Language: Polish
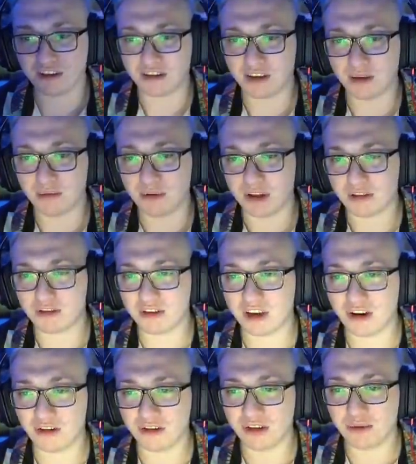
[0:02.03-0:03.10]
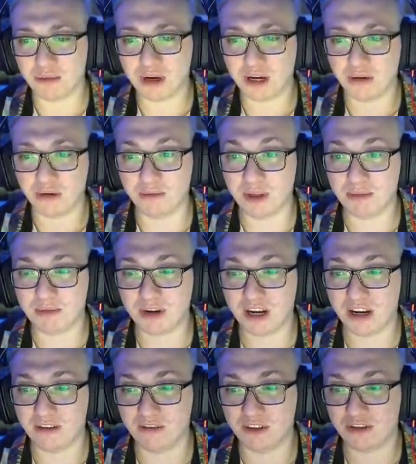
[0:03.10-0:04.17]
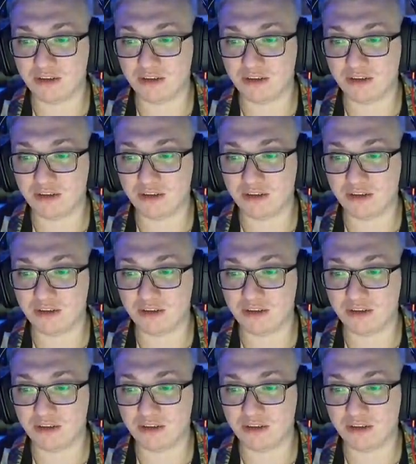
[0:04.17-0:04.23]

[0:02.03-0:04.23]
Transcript: kibla, co ja odjechałem, naprawdę,